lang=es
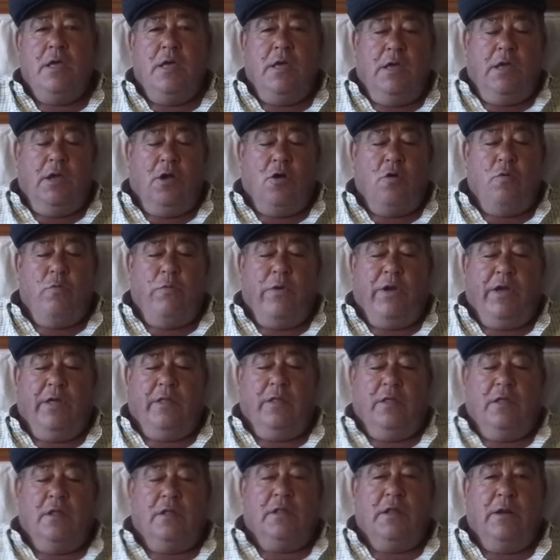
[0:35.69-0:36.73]
y como quedé
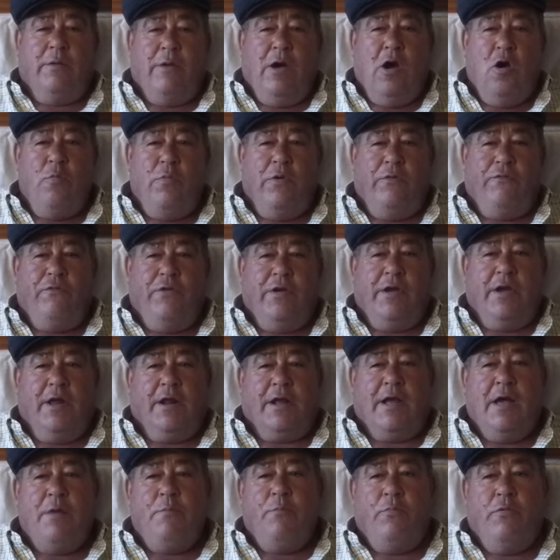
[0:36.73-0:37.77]
sin trabajo me fui al
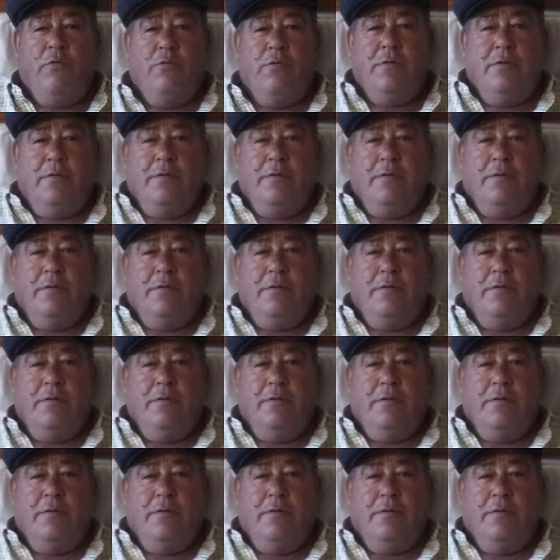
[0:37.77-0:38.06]
campo.